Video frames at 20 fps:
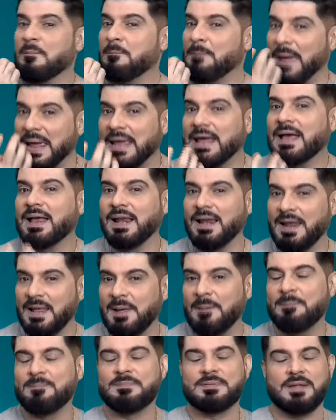पिंक
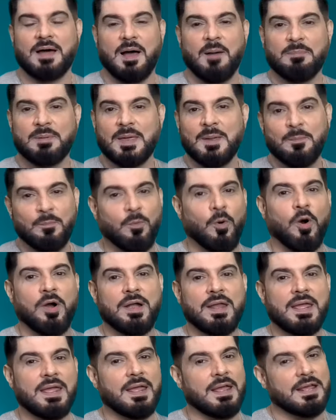लिप्स आपकी
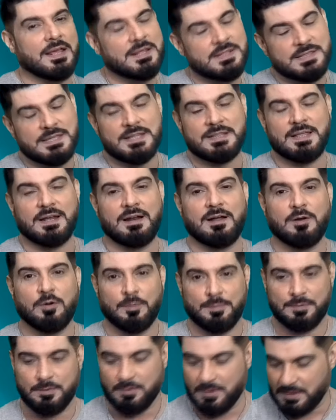बॉडी इसी तरह
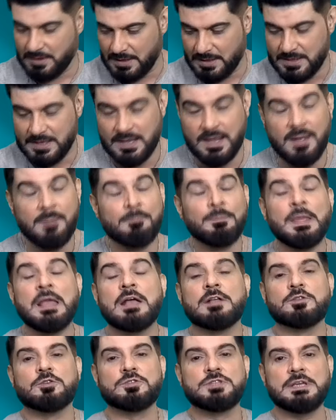खूबसूरत रहे ठीक है
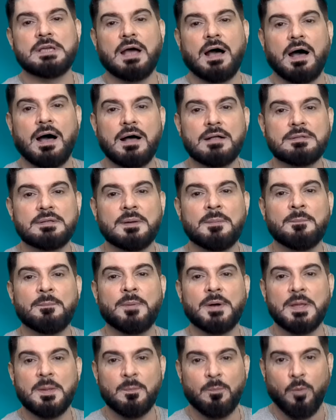तो जी आज हम
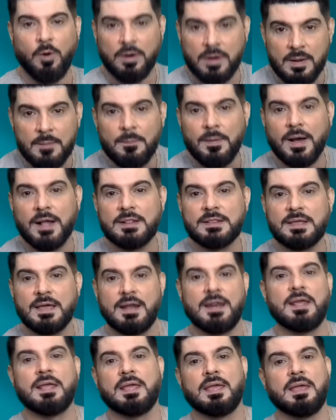बड़ी इंपॉर्टेंट बात
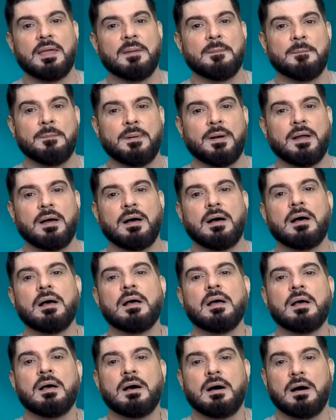करेंगे
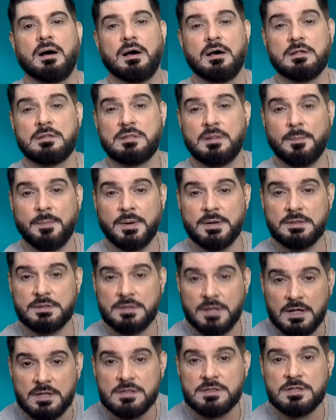बड़ा
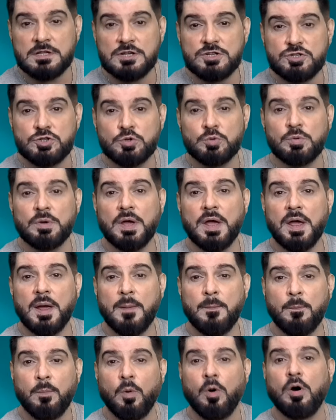ज़बरदस्त इशू है
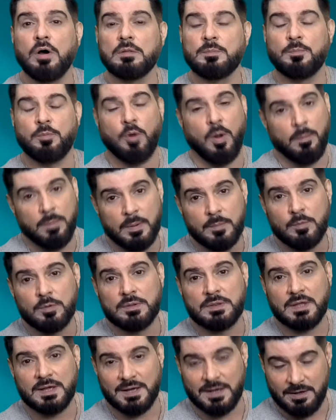बहुत प्रॉब्लम
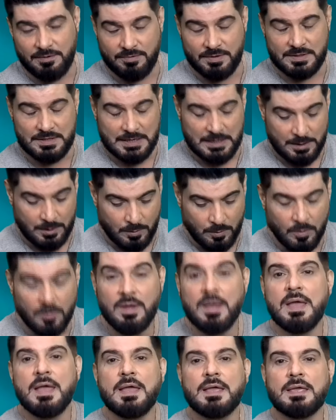होता है ख़वान को
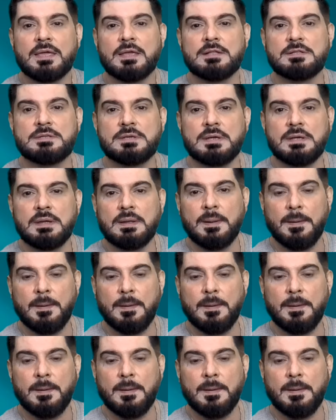कि जी